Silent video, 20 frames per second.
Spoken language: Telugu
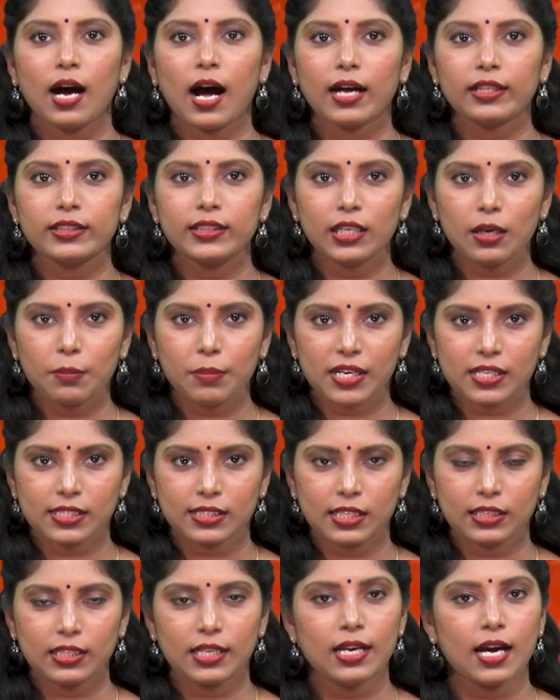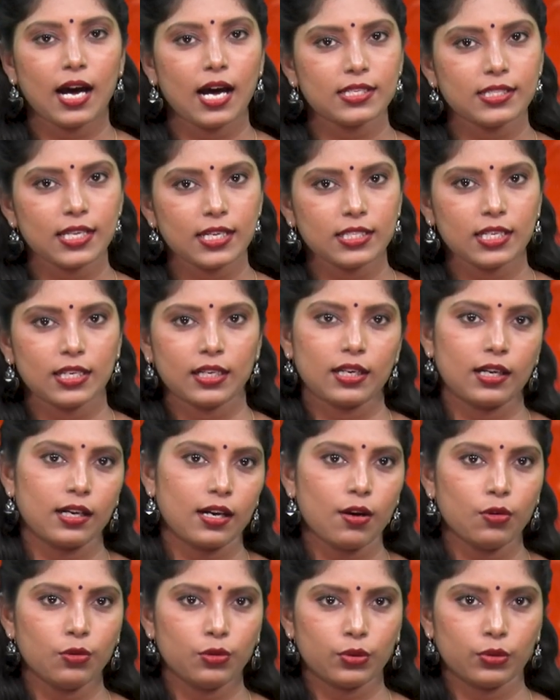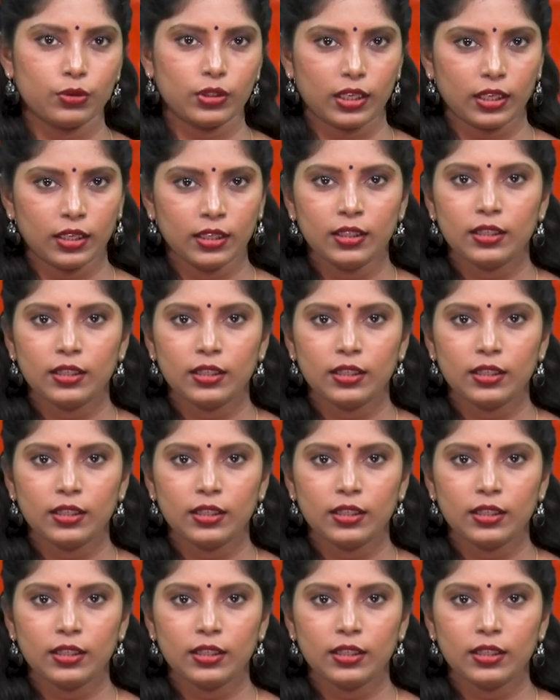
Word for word: ఆర్థిక పరిస్థితి ఆశాజనకంగా ఉంటుంది